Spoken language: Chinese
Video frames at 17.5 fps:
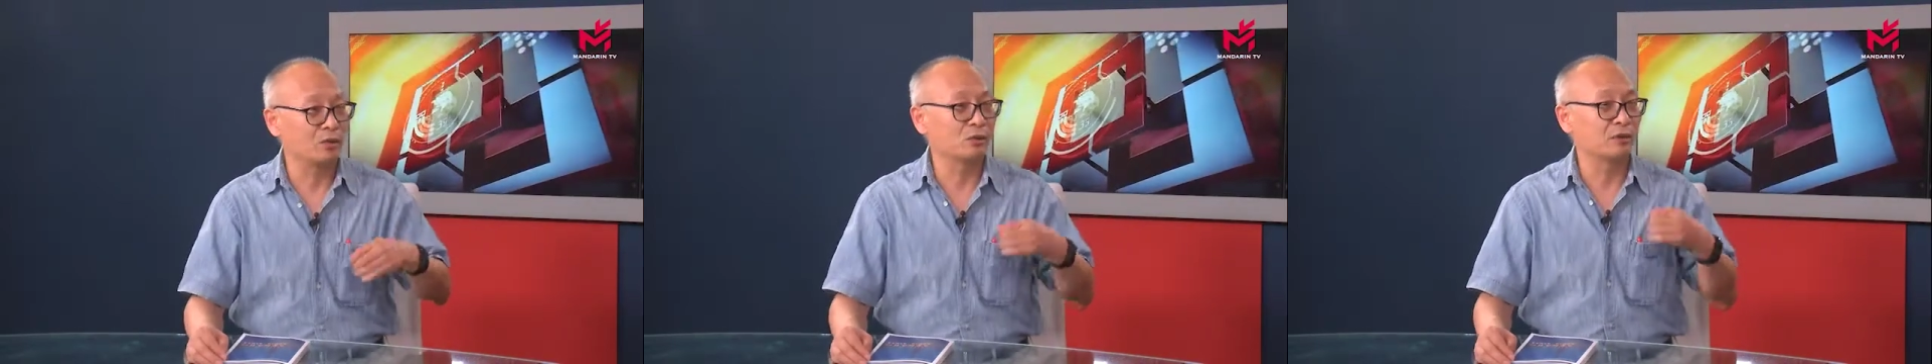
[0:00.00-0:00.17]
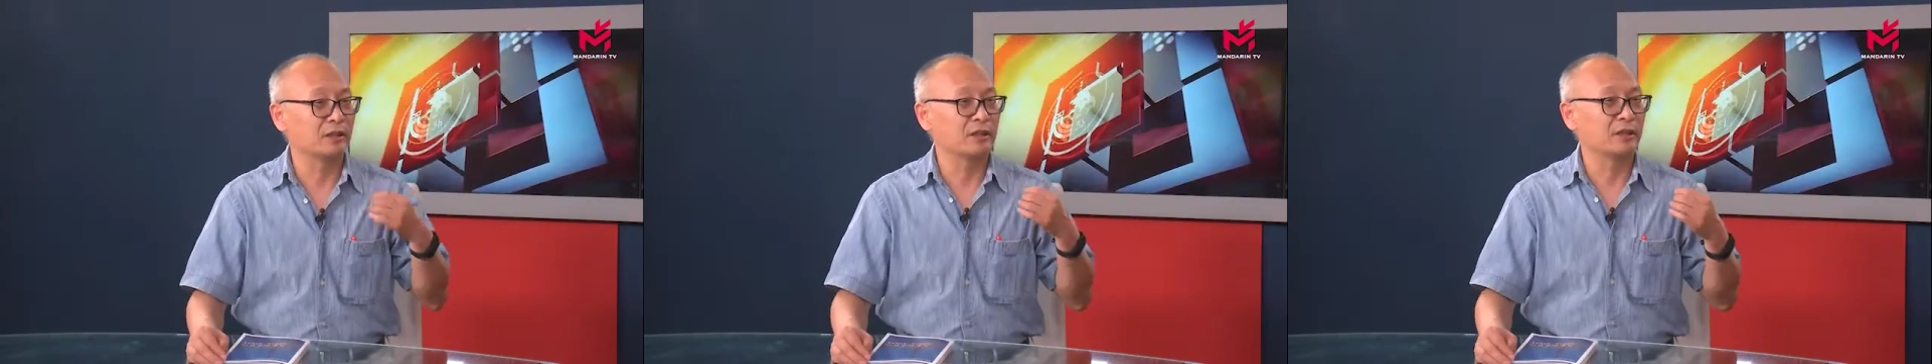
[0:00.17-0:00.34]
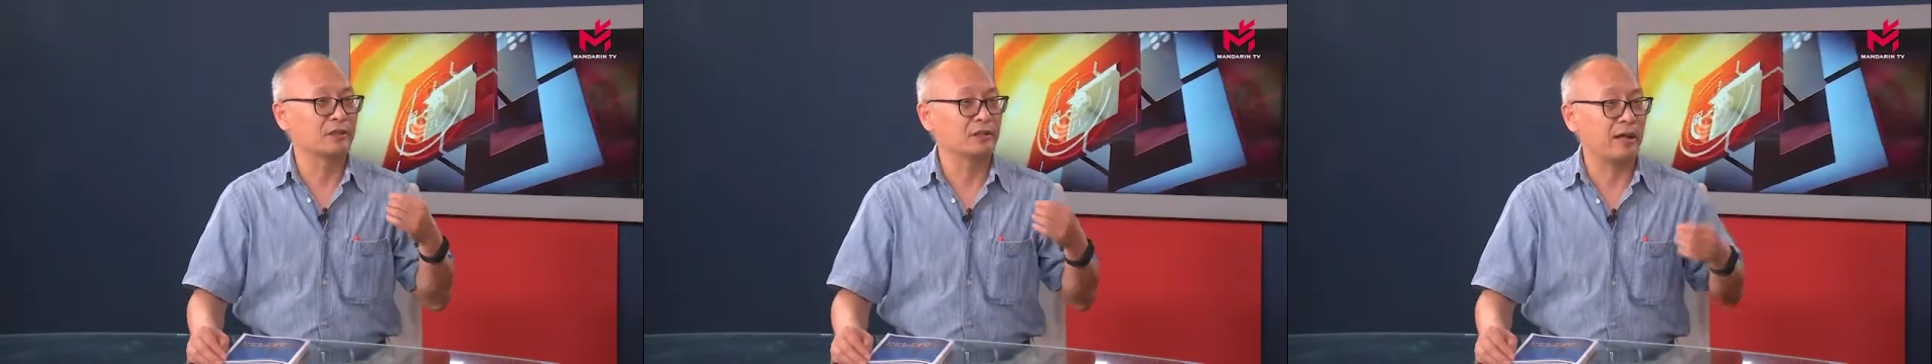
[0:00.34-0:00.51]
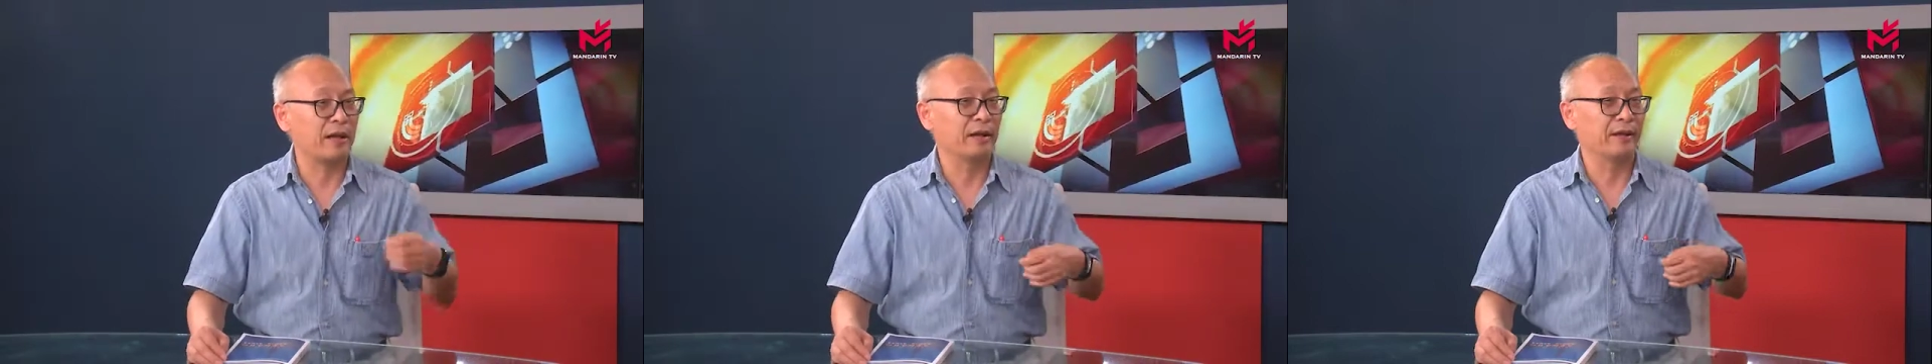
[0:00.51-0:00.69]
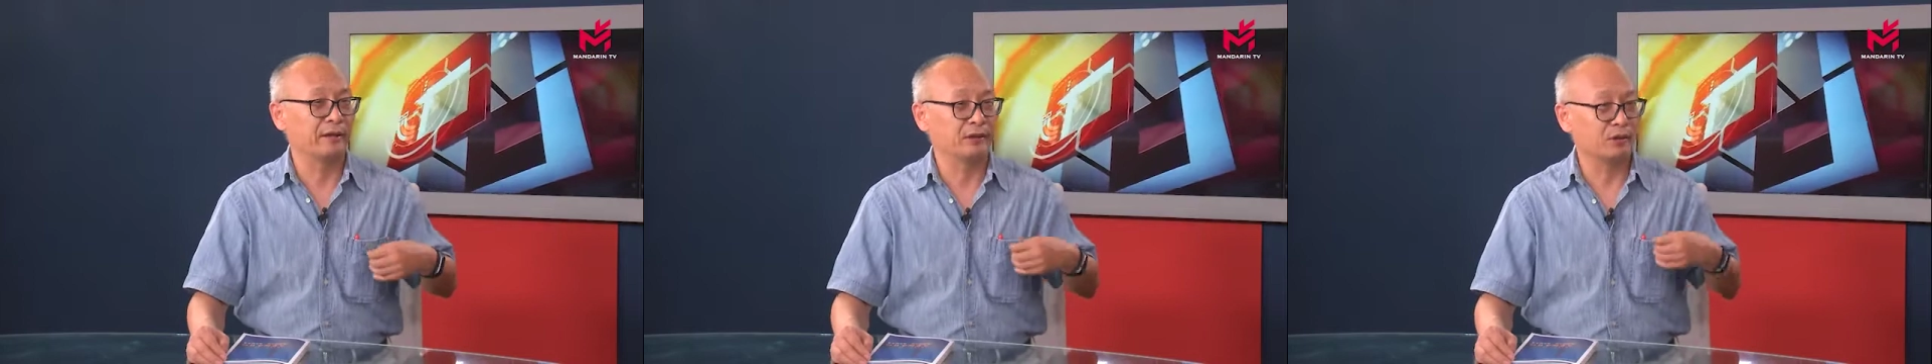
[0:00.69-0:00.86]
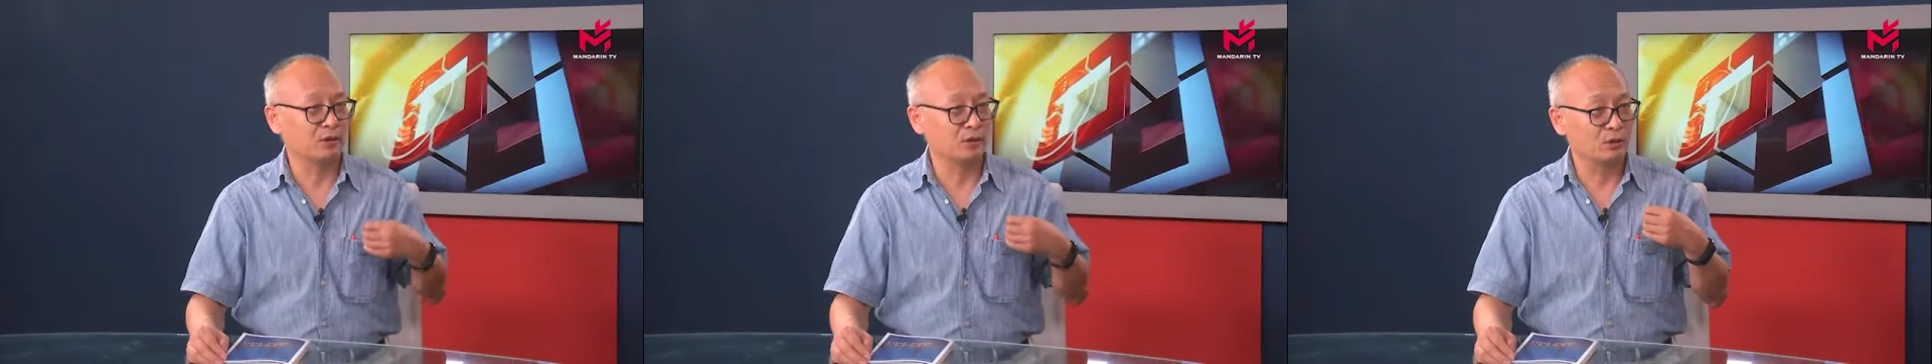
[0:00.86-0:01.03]
呢，
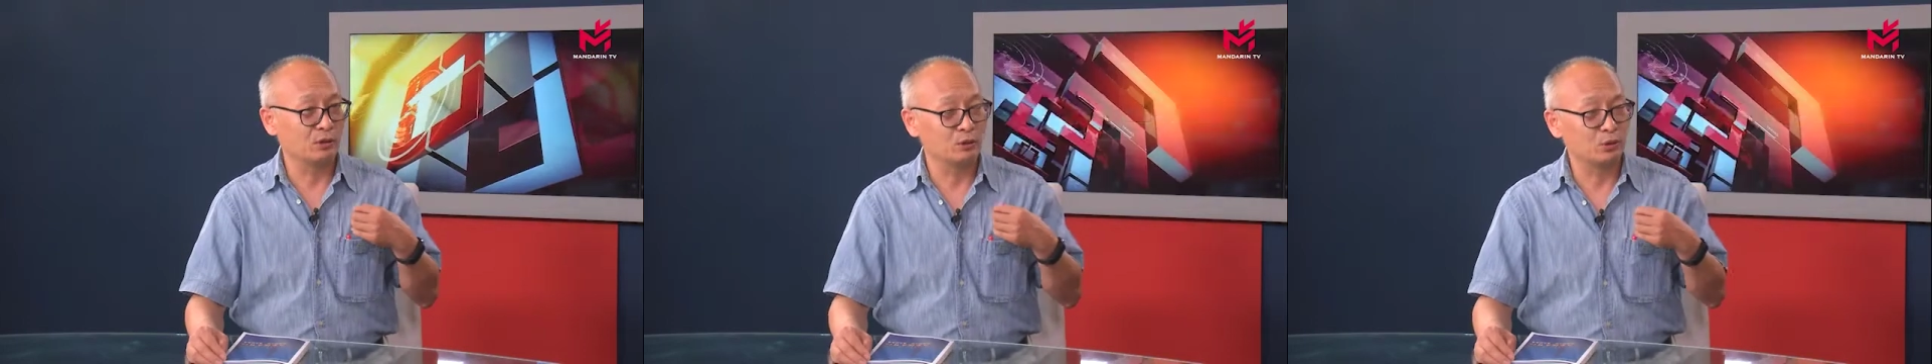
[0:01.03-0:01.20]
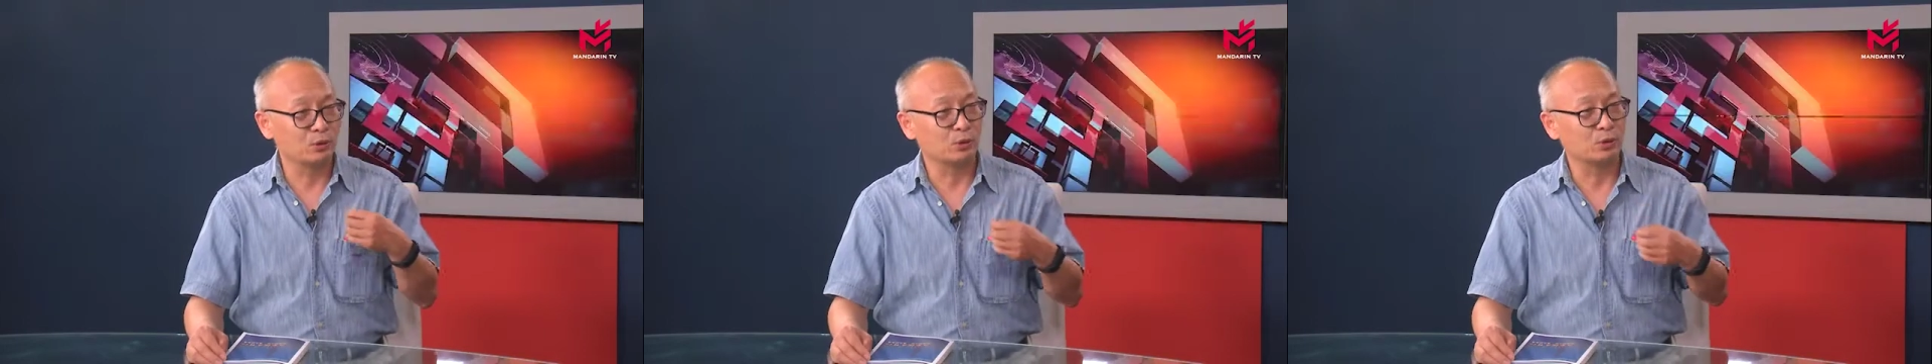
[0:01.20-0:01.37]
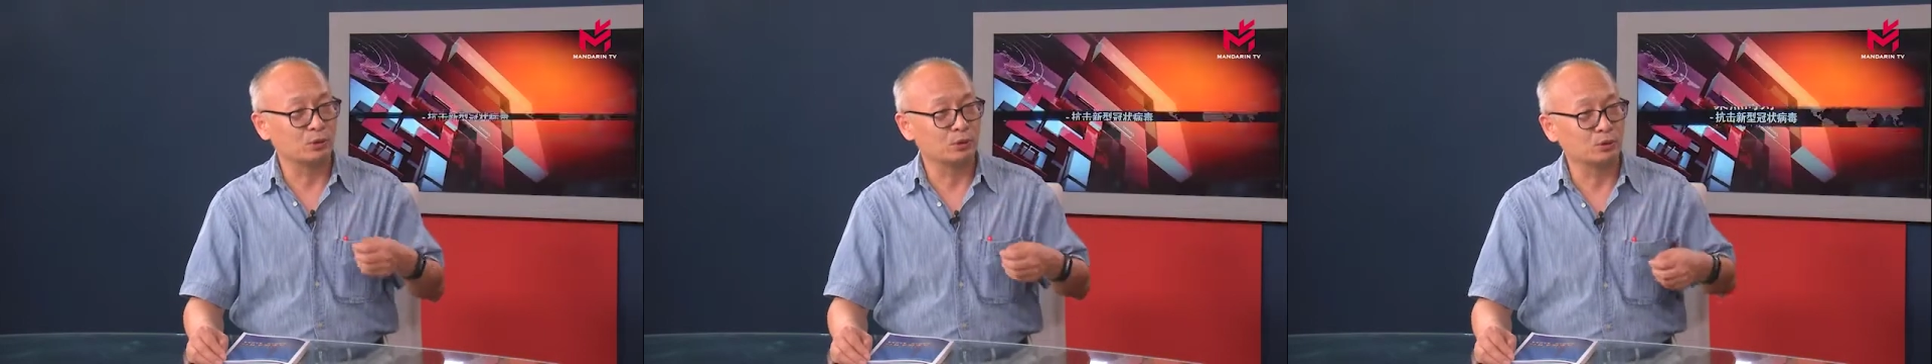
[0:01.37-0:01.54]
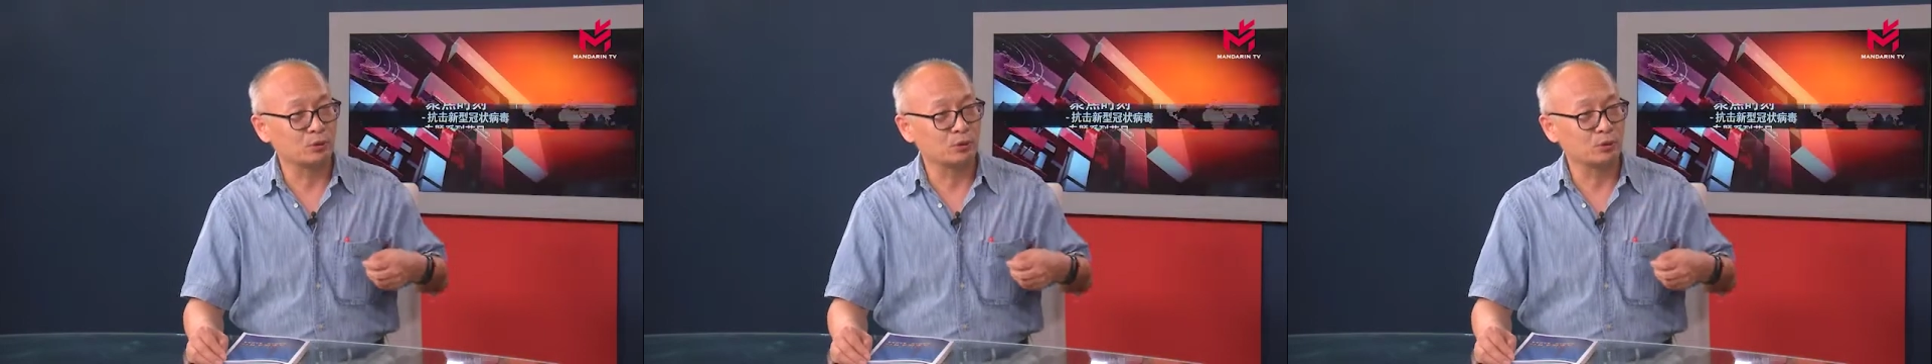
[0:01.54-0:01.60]
再又